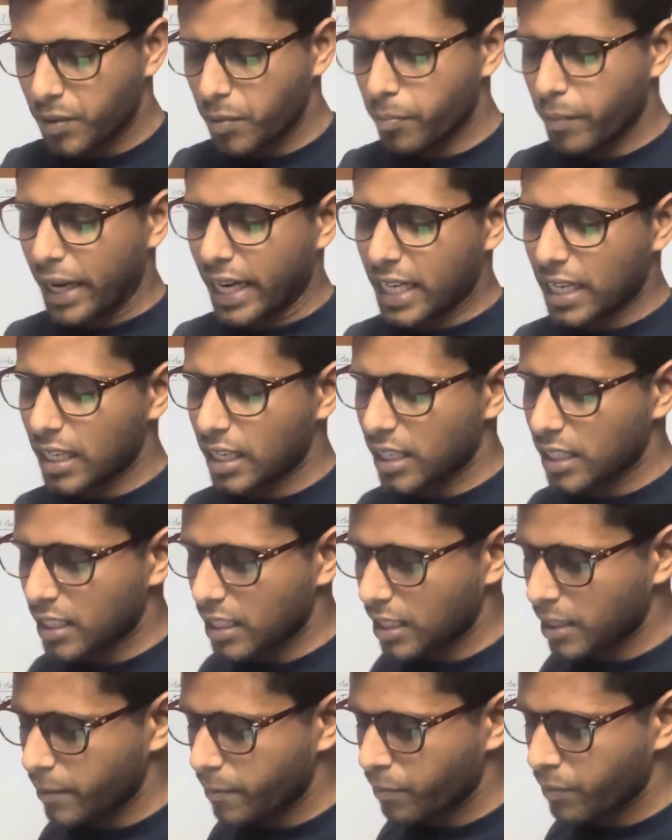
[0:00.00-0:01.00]
बैक लगाते
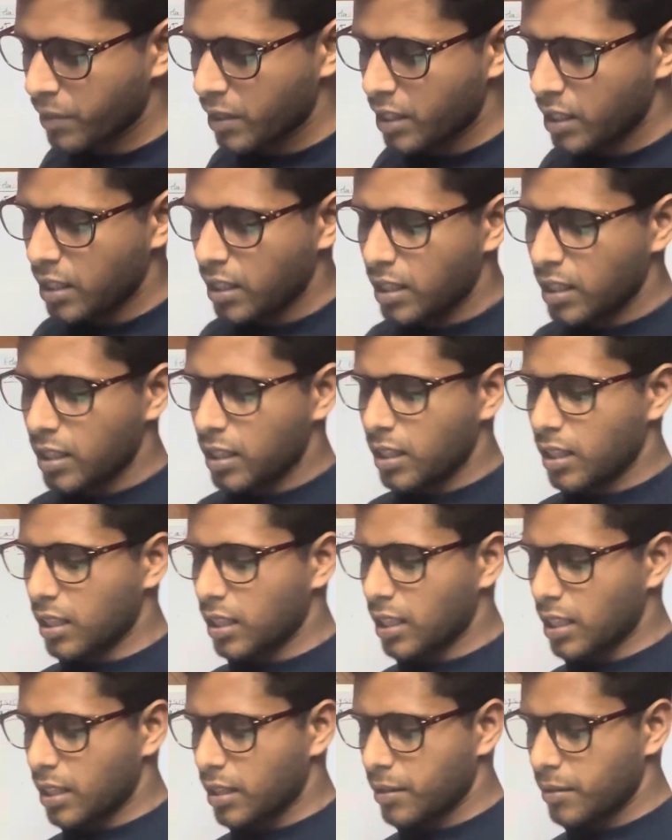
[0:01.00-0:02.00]
हैं
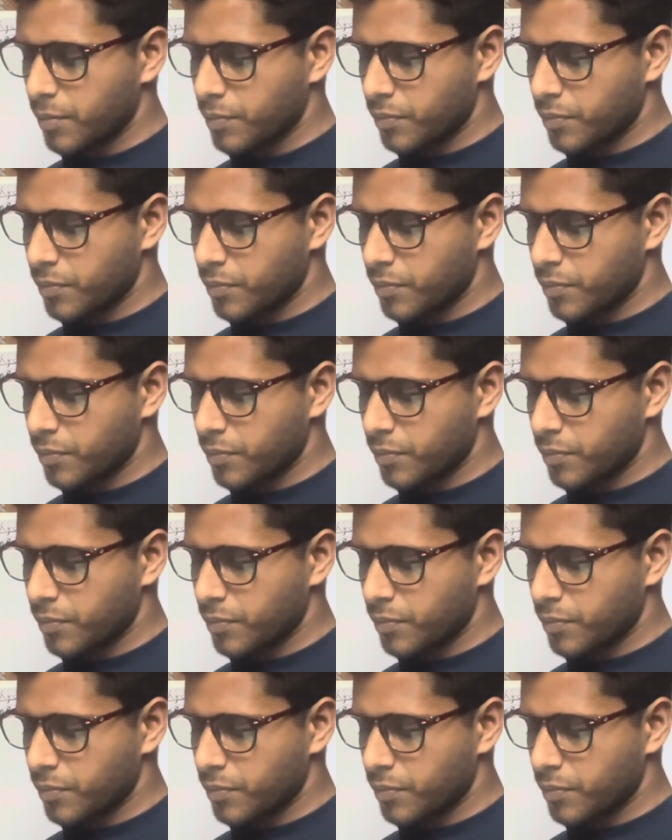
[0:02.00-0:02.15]
ठीक है